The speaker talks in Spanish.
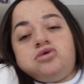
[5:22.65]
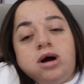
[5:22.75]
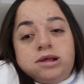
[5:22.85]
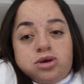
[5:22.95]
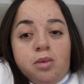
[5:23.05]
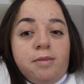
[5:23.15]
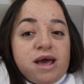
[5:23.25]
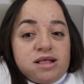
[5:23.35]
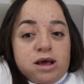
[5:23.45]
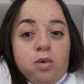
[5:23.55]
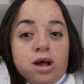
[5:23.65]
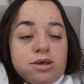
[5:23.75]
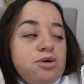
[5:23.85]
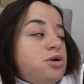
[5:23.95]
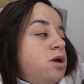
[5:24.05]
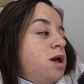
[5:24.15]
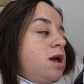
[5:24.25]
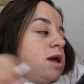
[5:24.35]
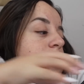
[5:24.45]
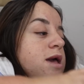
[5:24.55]
Yo calzo 24.
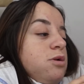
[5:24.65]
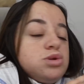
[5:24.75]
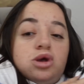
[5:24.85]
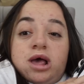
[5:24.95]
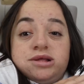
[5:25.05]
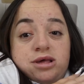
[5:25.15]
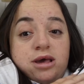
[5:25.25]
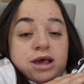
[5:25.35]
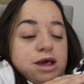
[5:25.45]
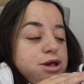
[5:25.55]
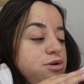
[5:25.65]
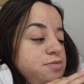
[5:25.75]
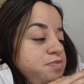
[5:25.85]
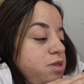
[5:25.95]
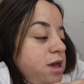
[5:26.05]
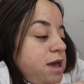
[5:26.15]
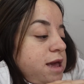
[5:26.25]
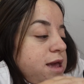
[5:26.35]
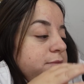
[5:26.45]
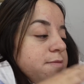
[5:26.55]
Eh, uso talle de niño.
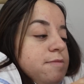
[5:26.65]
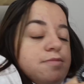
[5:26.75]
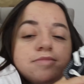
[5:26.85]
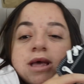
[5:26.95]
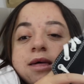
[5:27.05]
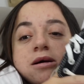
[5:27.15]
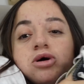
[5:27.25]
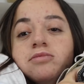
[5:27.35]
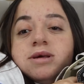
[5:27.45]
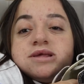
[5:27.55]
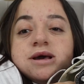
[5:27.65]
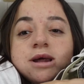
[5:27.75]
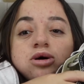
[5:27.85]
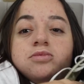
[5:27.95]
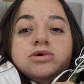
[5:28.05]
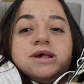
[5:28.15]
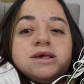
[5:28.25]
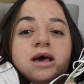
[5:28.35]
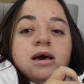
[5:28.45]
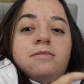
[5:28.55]
Y nada, Converse negras comunes
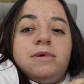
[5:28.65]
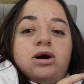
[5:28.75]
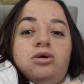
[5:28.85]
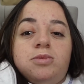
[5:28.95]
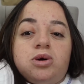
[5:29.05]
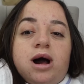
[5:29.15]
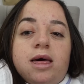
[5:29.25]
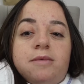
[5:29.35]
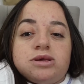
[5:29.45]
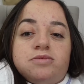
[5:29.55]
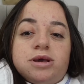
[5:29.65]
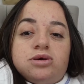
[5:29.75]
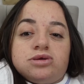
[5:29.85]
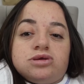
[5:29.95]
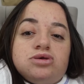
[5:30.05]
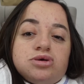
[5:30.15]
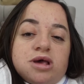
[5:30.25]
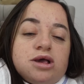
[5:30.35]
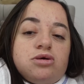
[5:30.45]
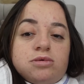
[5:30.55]
me compro cada más o menos dos
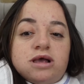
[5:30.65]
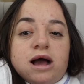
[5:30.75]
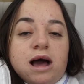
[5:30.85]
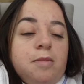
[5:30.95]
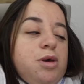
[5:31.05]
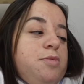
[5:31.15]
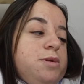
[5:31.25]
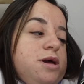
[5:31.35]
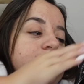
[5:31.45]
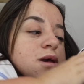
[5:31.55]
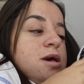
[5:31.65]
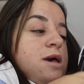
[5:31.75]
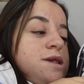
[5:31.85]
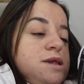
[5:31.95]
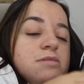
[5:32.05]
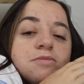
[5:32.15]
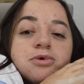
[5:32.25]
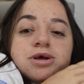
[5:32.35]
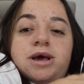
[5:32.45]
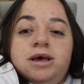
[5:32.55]
años. Las cambio porque se me
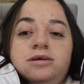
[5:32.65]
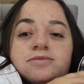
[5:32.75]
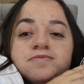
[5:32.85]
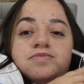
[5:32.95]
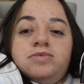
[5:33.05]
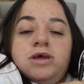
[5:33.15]
ponen.